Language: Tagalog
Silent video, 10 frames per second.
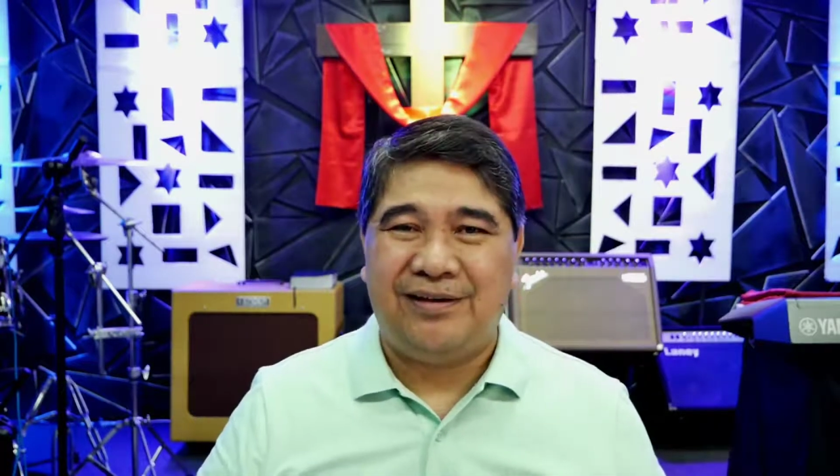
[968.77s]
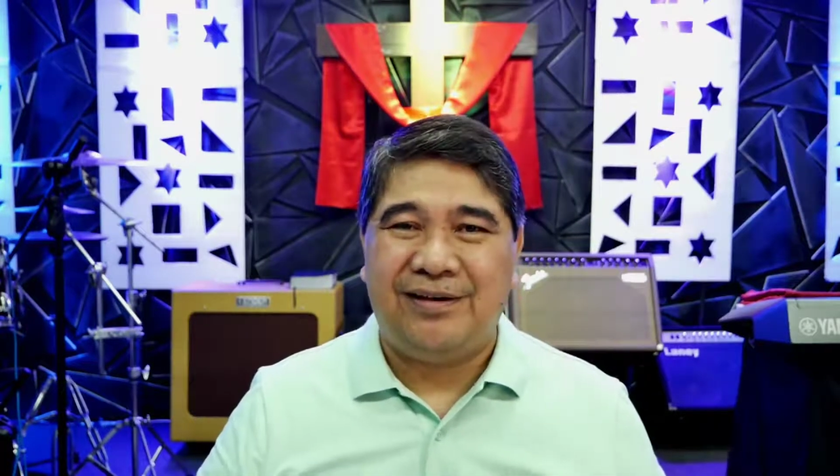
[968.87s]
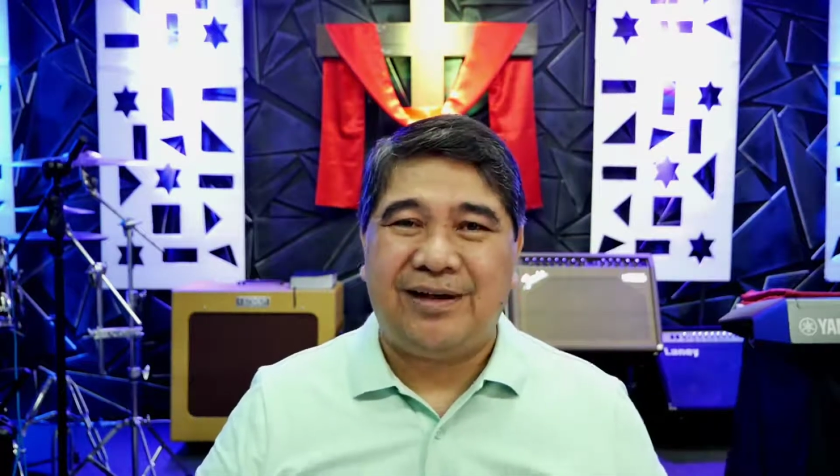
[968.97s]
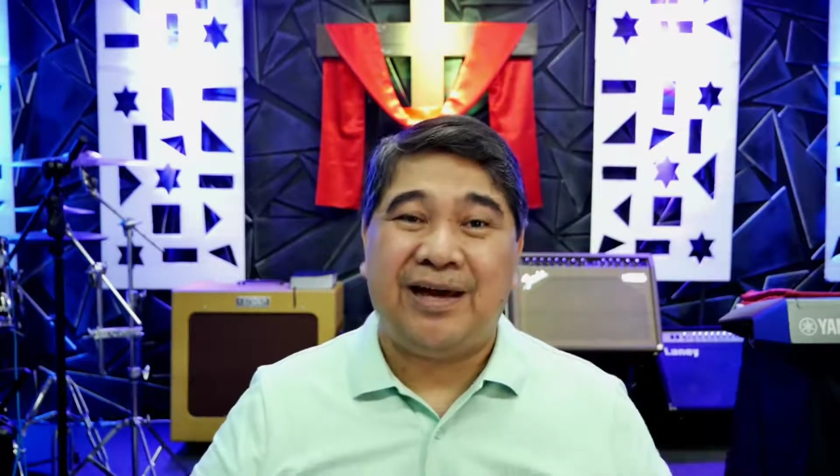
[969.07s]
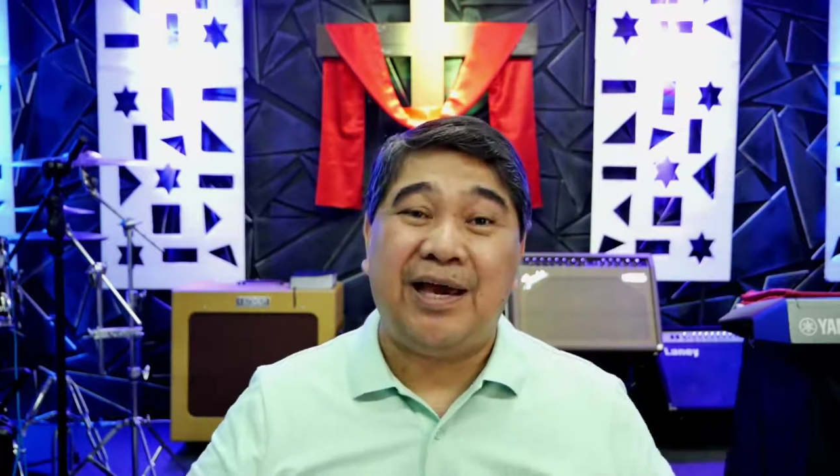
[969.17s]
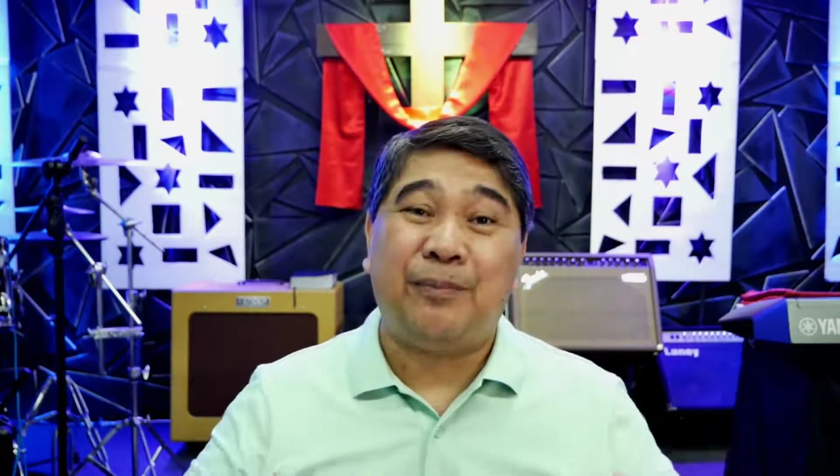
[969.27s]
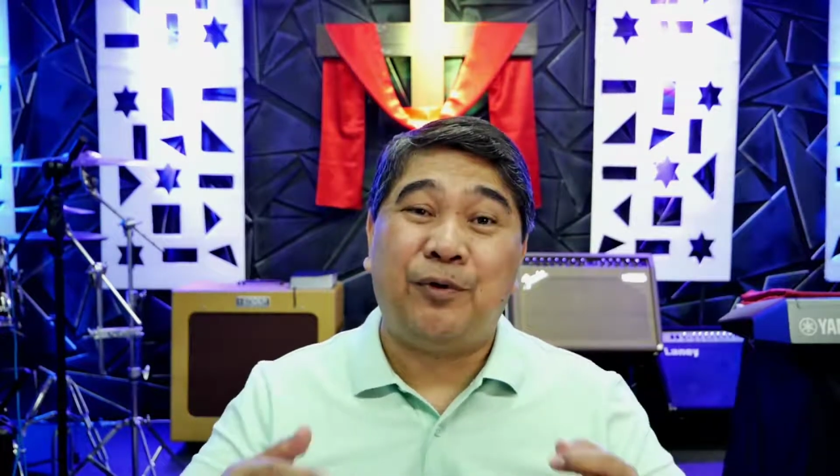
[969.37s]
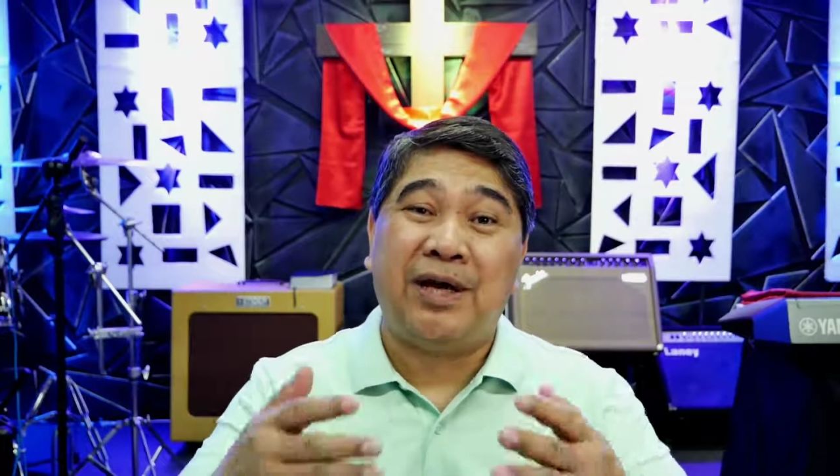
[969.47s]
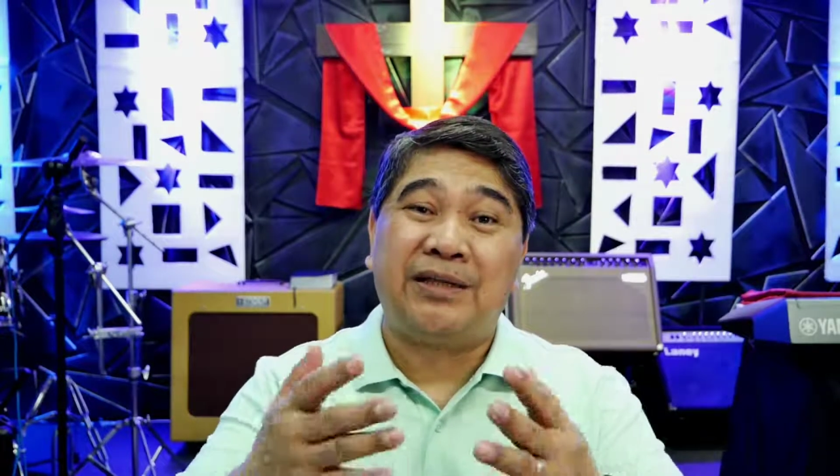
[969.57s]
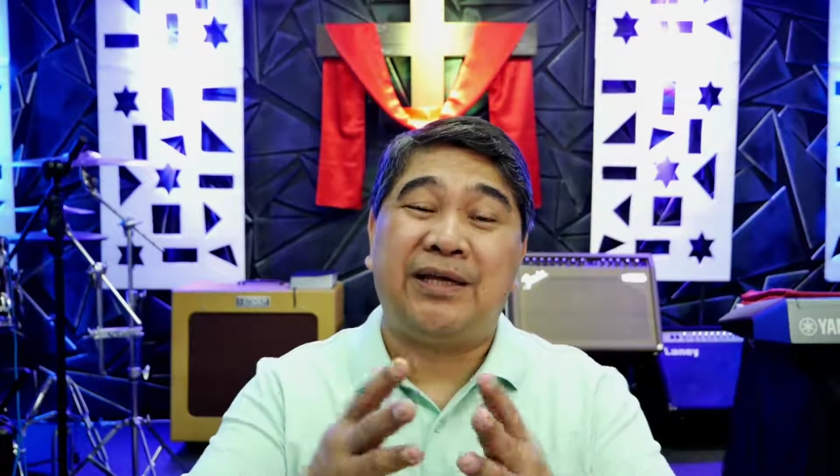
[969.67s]
Kaya
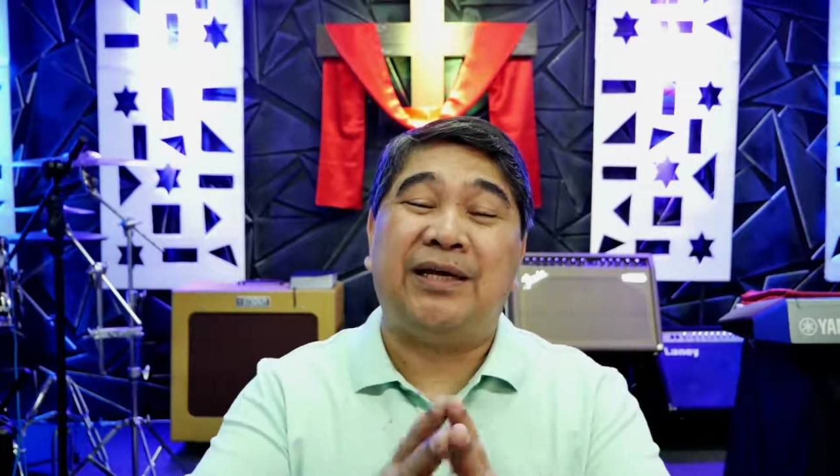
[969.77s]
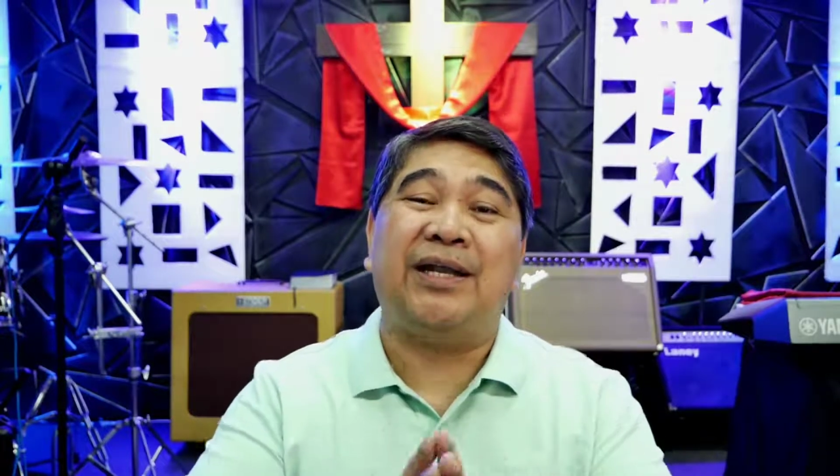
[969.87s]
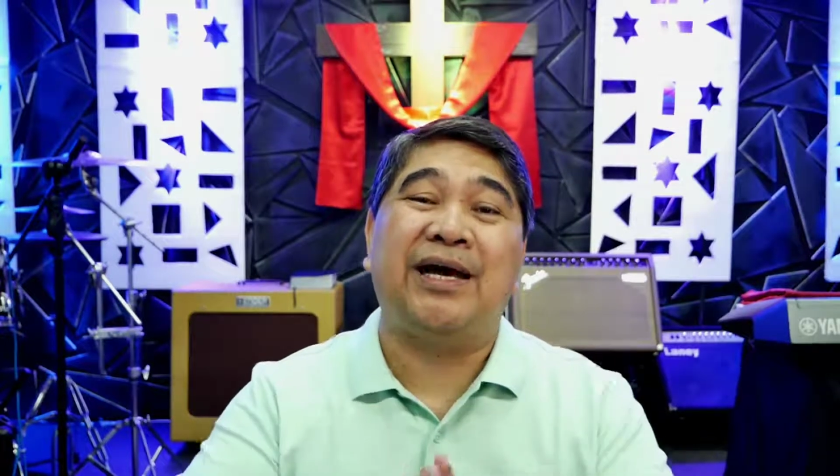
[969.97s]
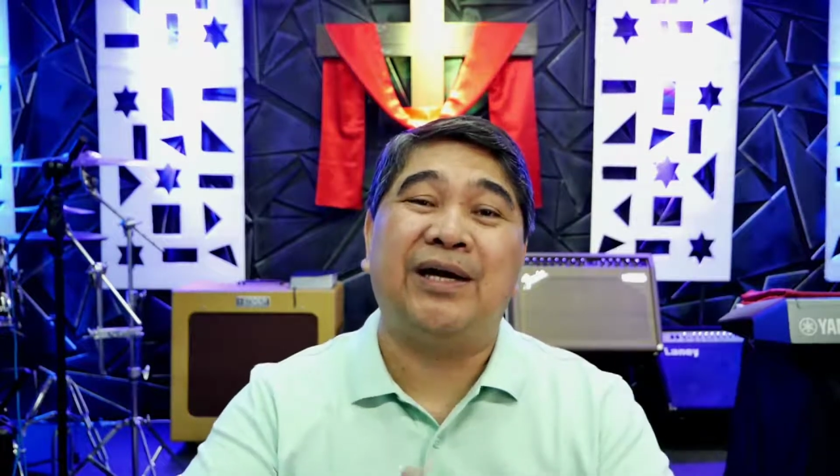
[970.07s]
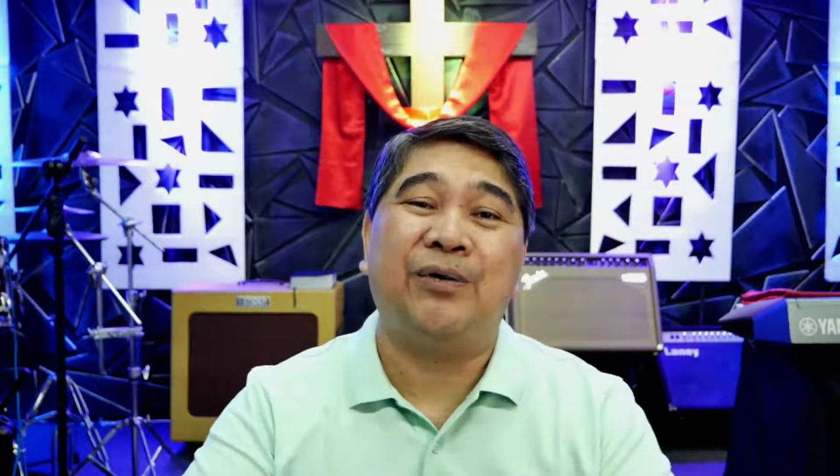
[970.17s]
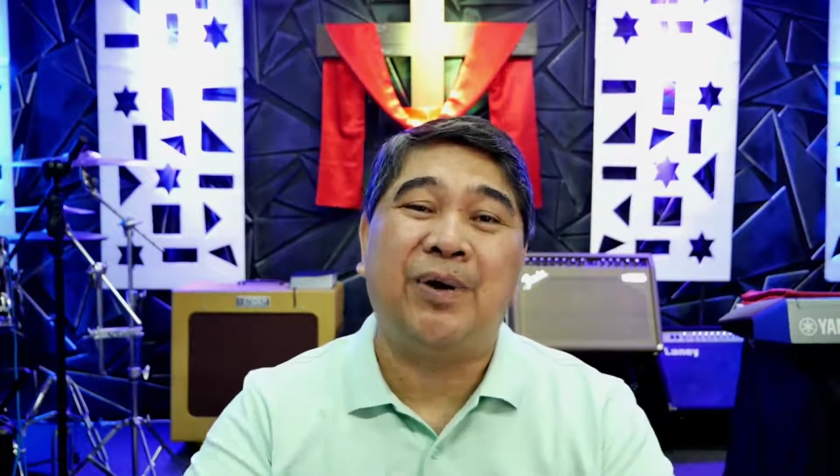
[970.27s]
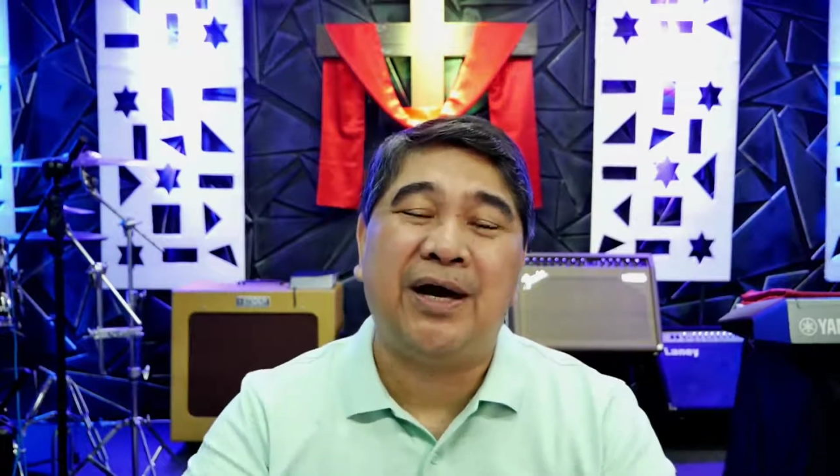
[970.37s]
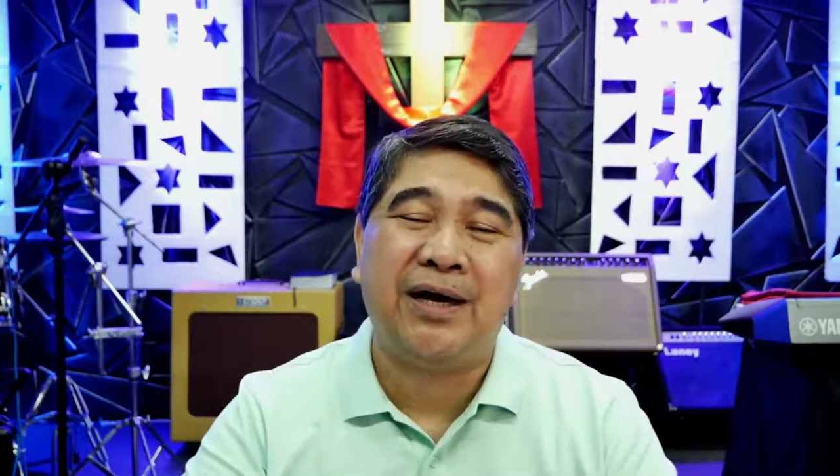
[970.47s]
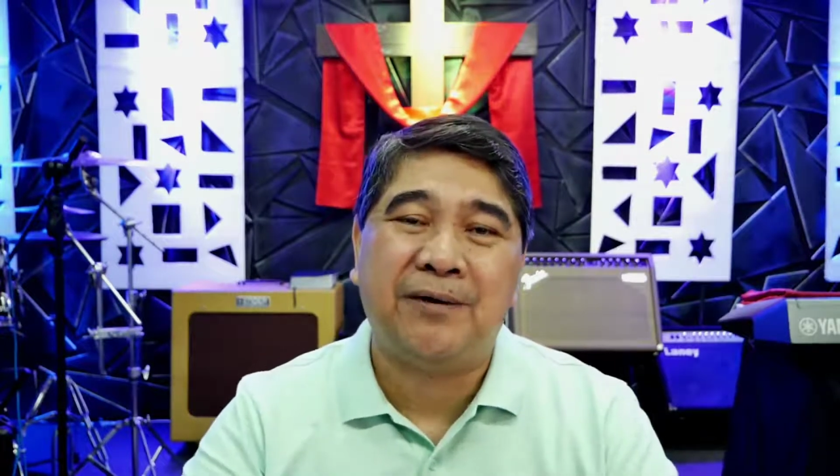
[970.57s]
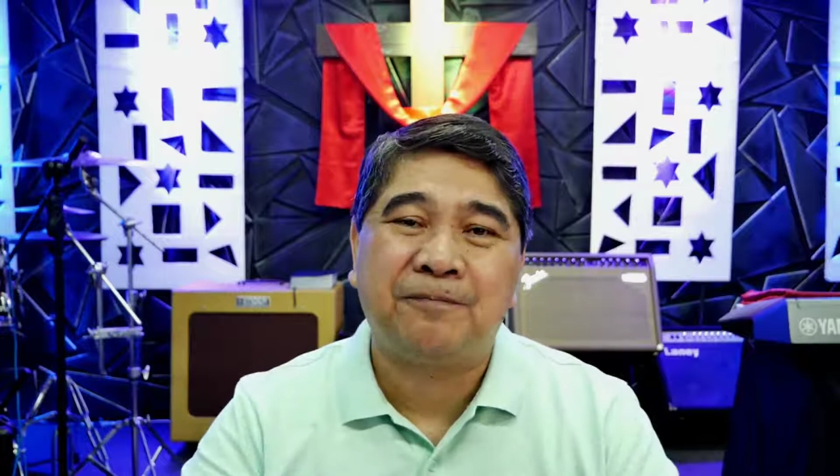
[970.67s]
po natin
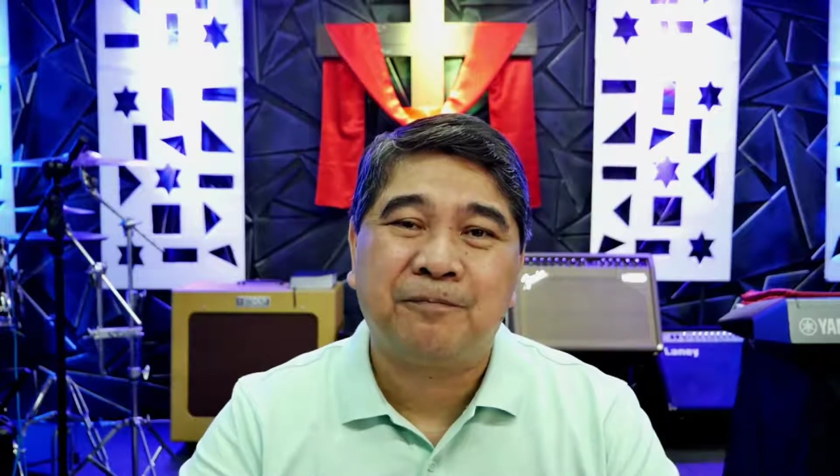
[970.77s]
ginagawa